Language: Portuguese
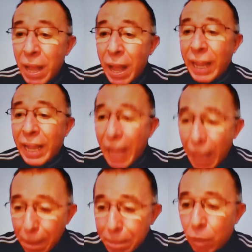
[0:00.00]

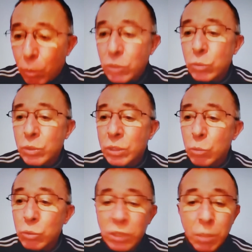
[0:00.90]
acaba com a
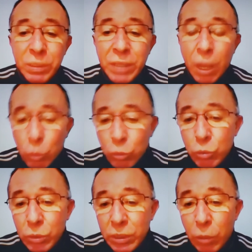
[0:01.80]
discussão do simples
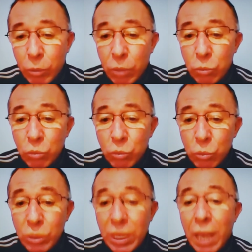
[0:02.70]
gaúcho no Estado do Rio Grande do Sul,